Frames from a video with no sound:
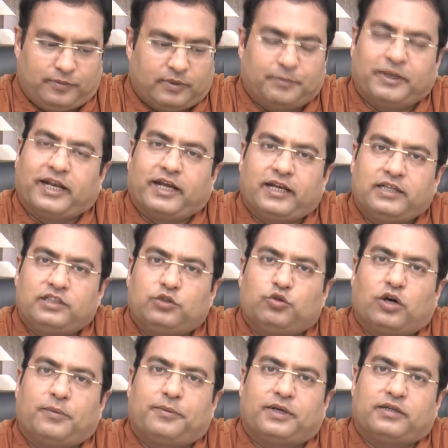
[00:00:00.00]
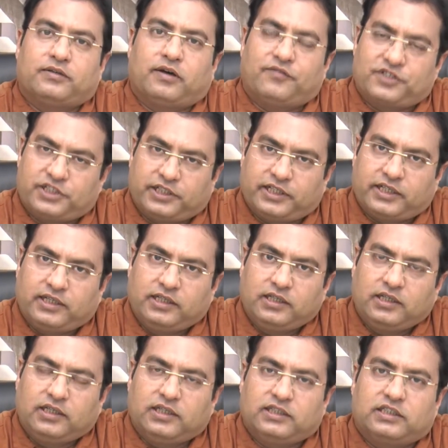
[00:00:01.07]
बनाए हैं जिनको आप अवश्य देखें
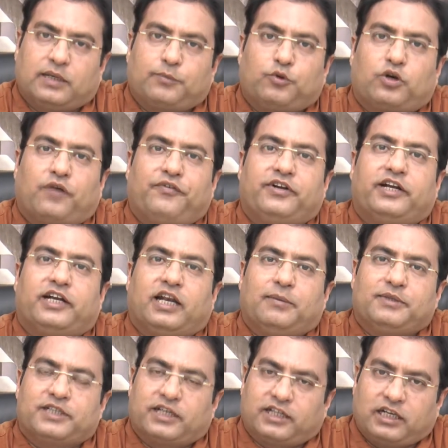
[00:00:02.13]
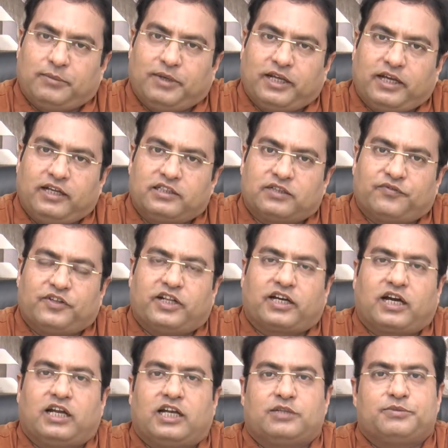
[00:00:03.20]
जिससे आपको काफ़ी डिटेल में जानकारी मिलेगी कि सफ़ेदा
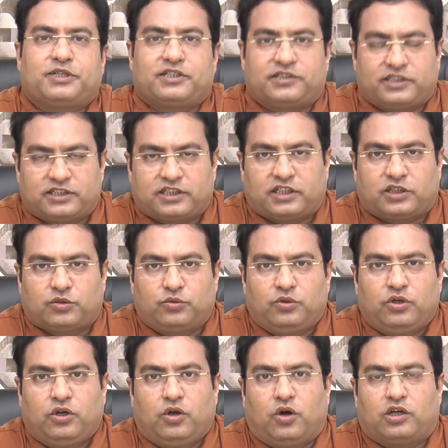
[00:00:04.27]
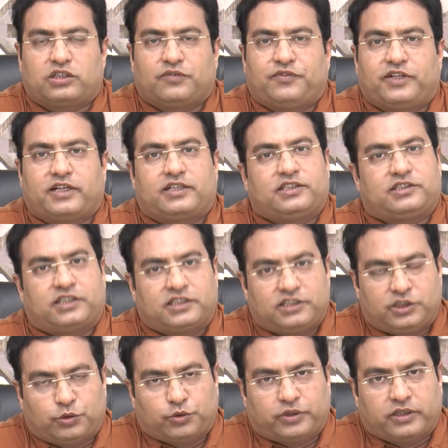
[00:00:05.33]
का इलाज मैं किस तरह से करता हूँ और सफ़ेदा किस तरह से
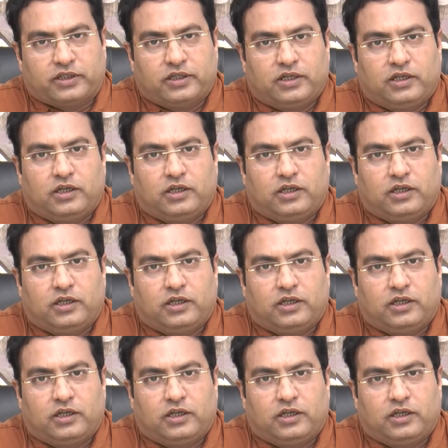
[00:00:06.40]
ठीक होते हैं